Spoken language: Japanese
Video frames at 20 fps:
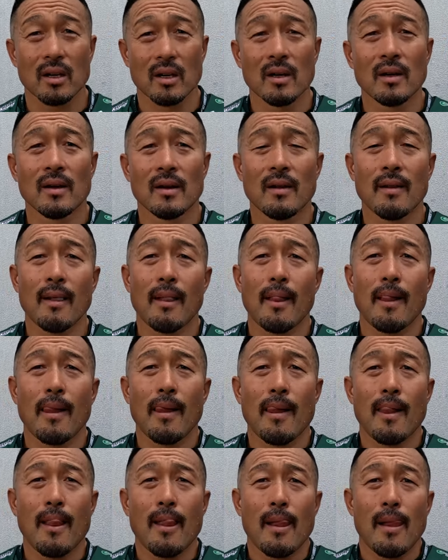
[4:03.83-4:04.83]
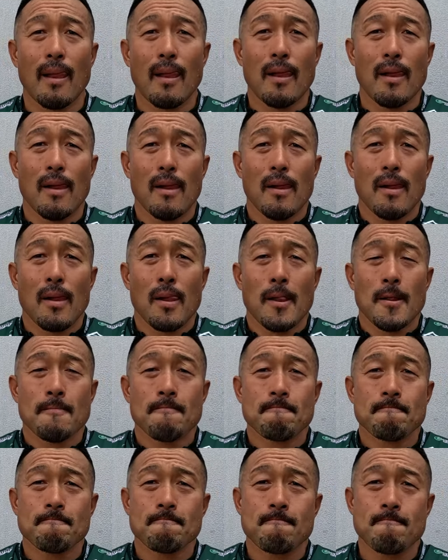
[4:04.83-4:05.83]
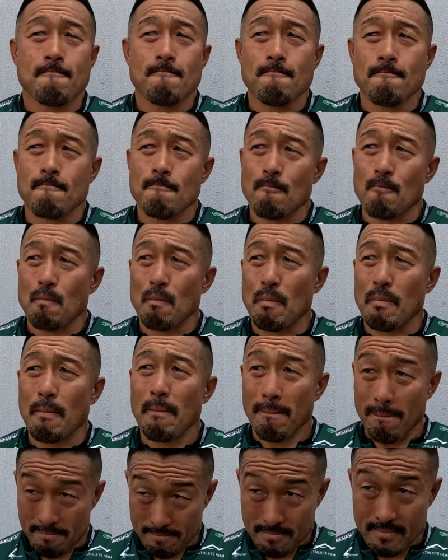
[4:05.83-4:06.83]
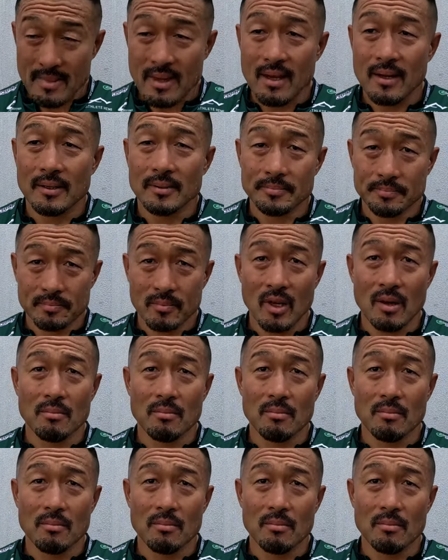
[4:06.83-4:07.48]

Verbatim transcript: まあ、サバンも外枠ですしまず様子見ながらっていう